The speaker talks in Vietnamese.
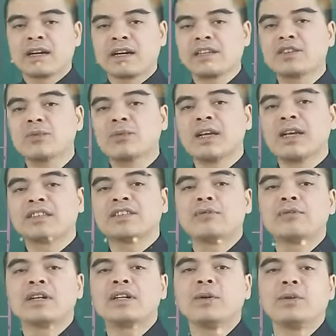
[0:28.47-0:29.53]
Cái tục lệ
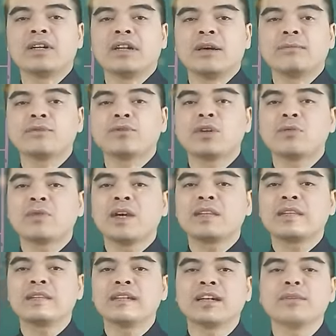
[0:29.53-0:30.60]
sông đất đầu năm xuất phát
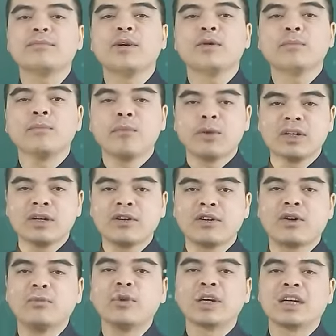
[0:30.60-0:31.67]
từ cái mong muốn
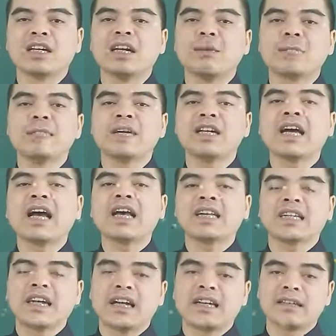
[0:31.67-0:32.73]
có một cái năm mới
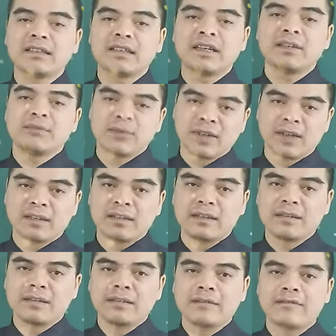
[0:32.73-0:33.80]
an khang thịnh vượng,
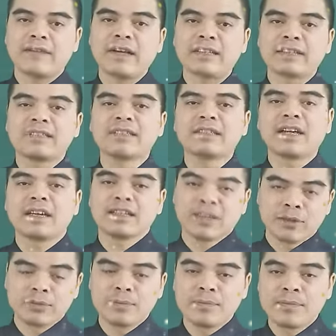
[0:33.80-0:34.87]
vạn sự hanh thông.